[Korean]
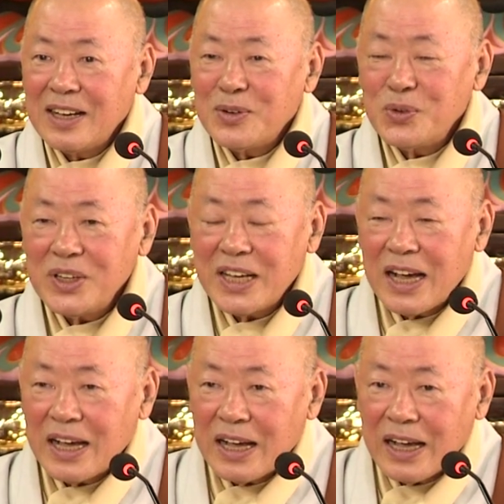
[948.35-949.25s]

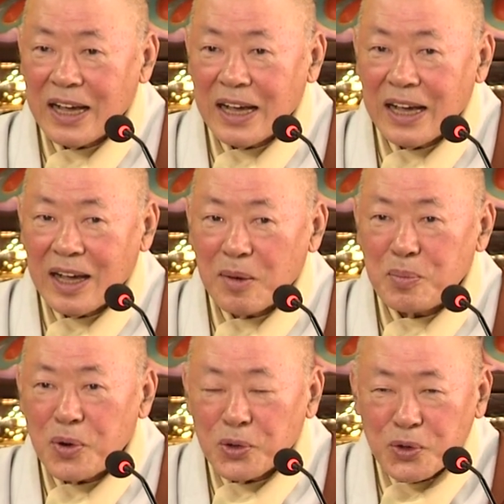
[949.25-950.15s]
우리가
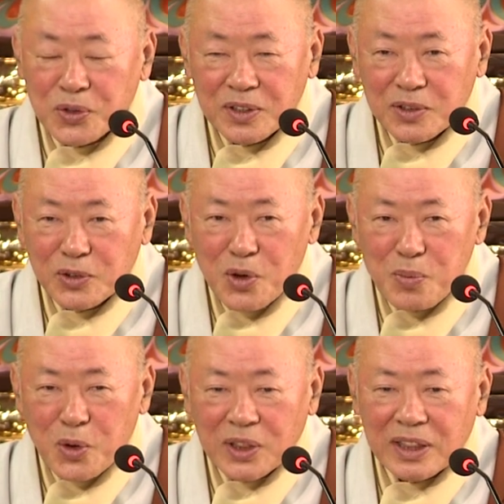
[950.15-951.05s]
보도 듣도
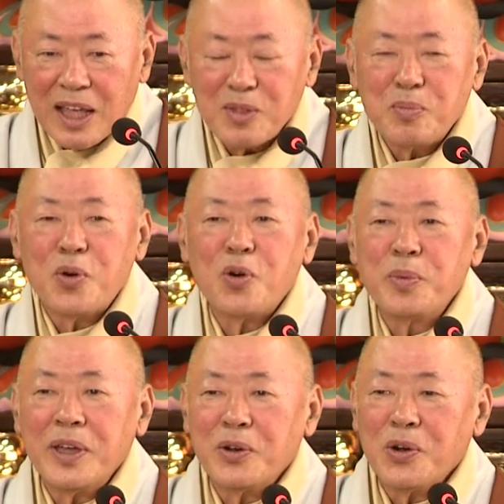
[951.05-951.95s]
못한
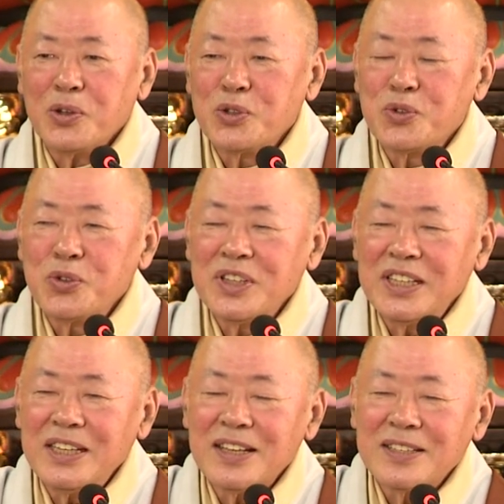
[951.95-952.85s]
보배로
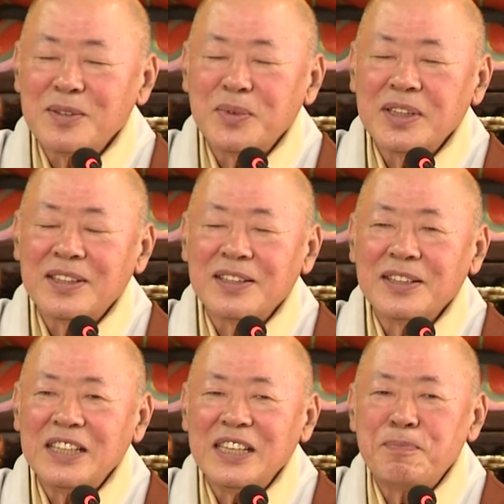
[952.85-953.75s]
줄기에서부터
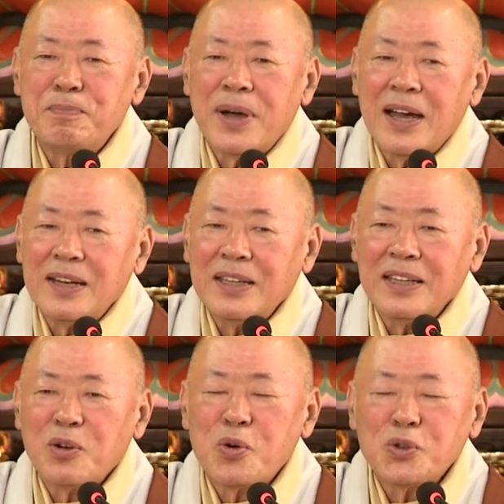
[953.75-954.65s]

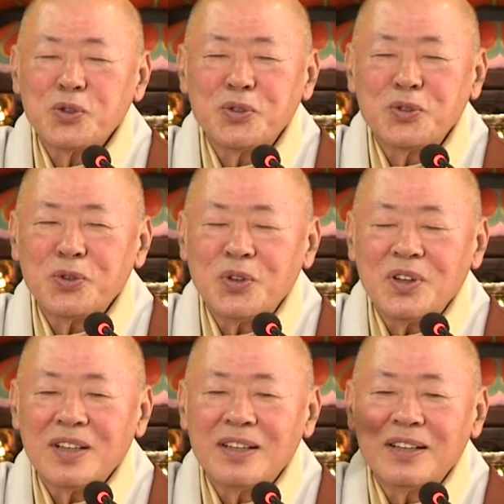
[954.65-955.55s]
이파리,
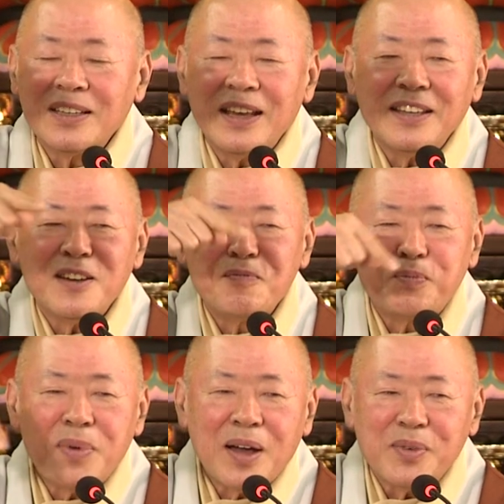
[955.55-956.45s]
꽃술, 거기에
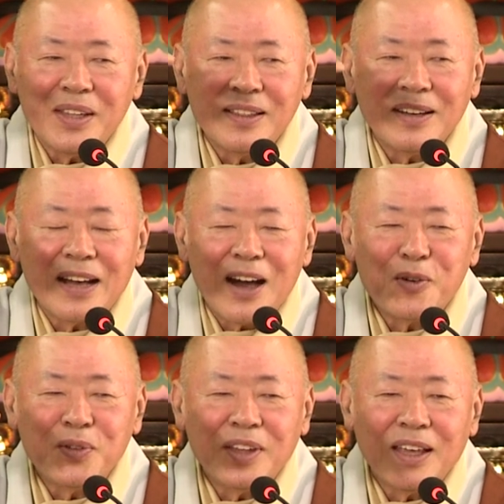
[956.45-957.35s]
연밥이 있는
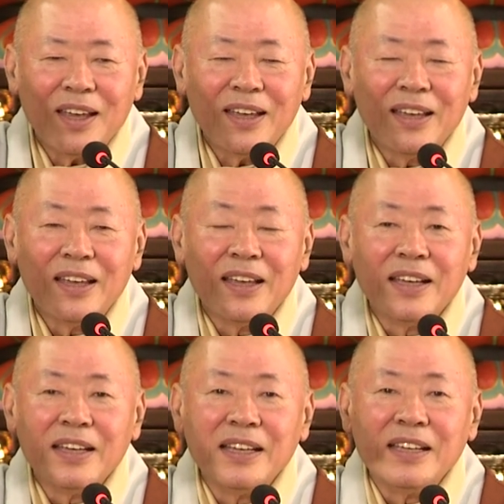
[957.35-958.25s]
가운데
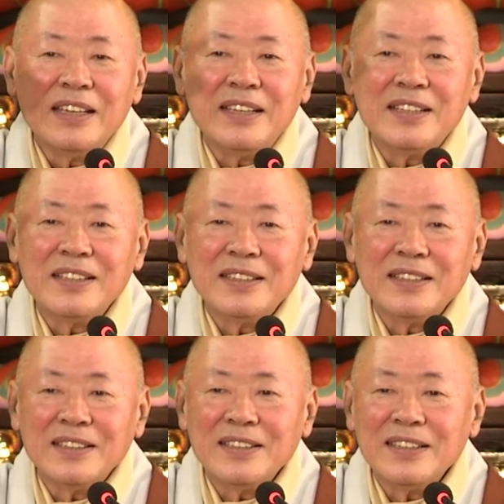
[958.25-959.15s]

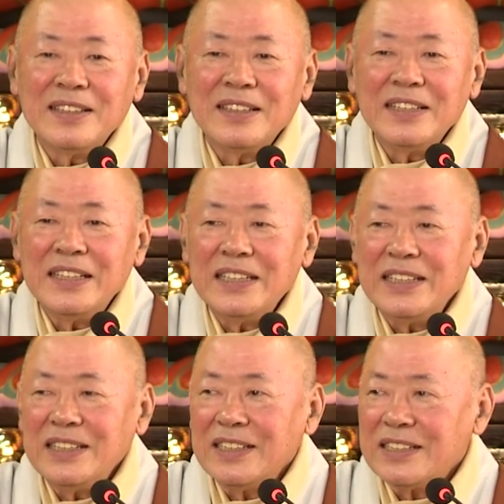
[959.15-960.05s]
이런
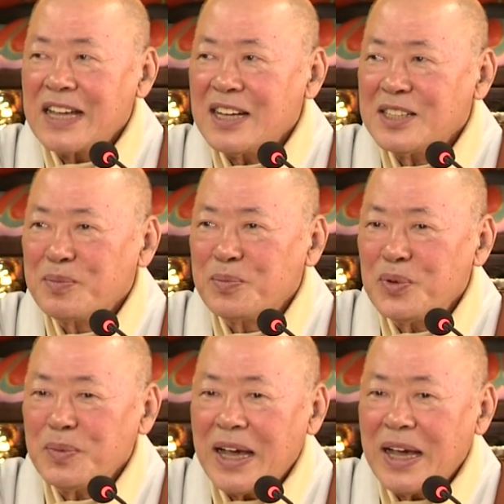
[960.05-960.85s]
이 장식품